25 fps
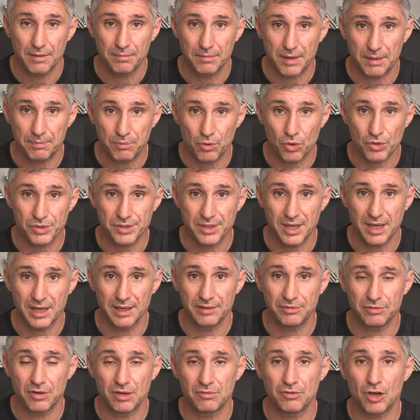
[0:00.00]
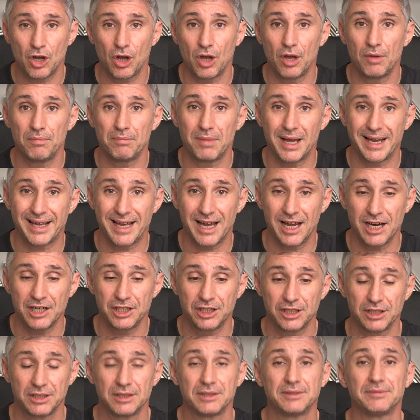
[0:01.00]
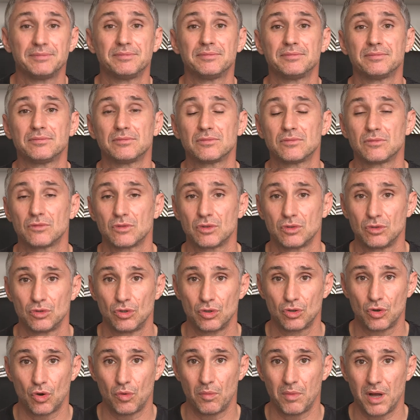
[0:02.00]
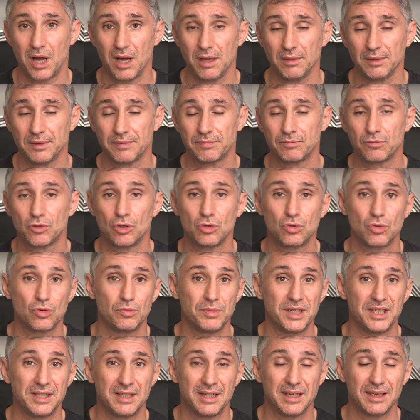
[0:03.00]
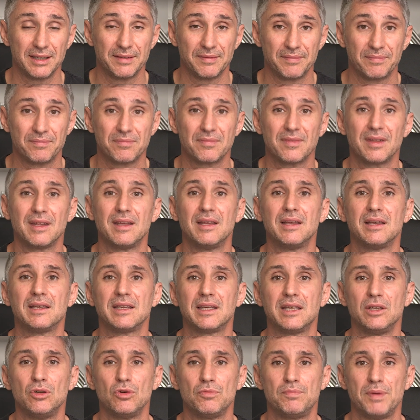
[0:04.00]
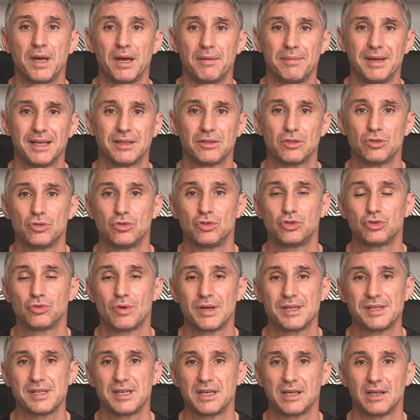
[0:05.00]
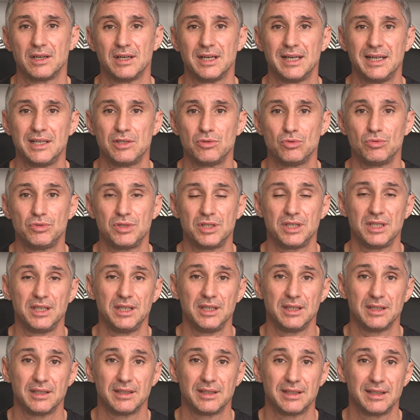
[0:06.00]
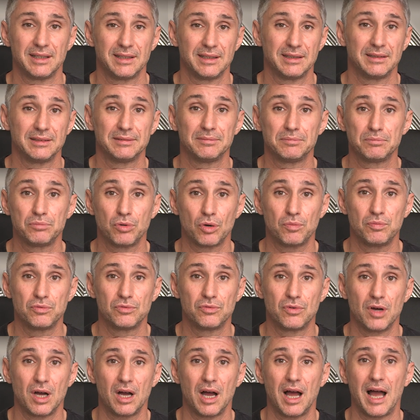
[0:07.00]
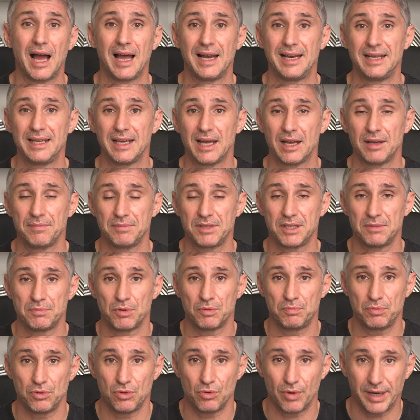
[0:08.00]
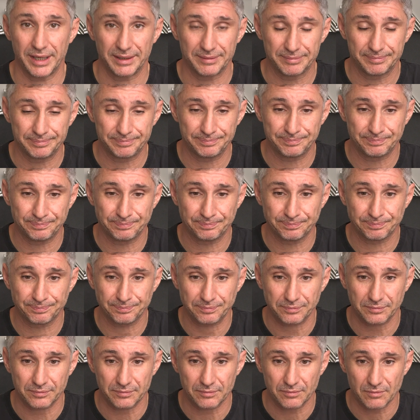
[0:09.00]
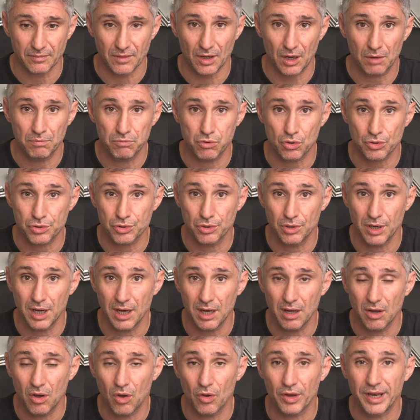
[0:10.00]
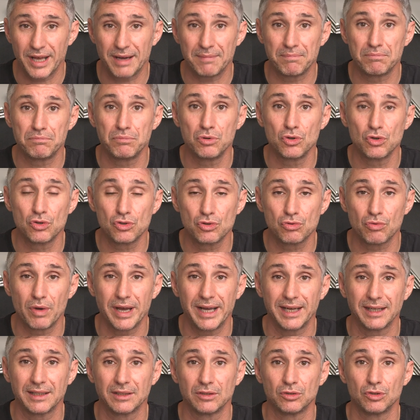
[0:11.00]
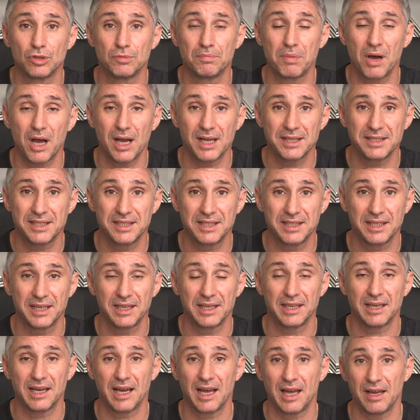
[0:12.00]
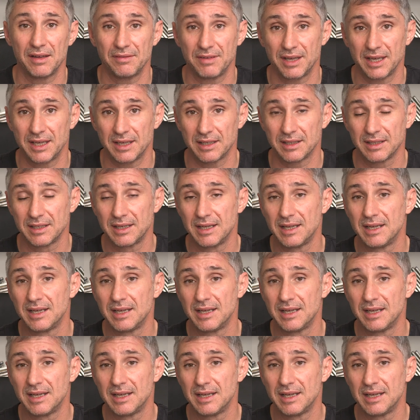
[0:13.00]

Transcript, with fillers: Mais pour ça, il faut avoir un bagage de combat, de comité, qui nous permettent de choisir les outils pour pouvoir aller un petit peu plus loin. Pour cela, on a besoin de pratiquer avec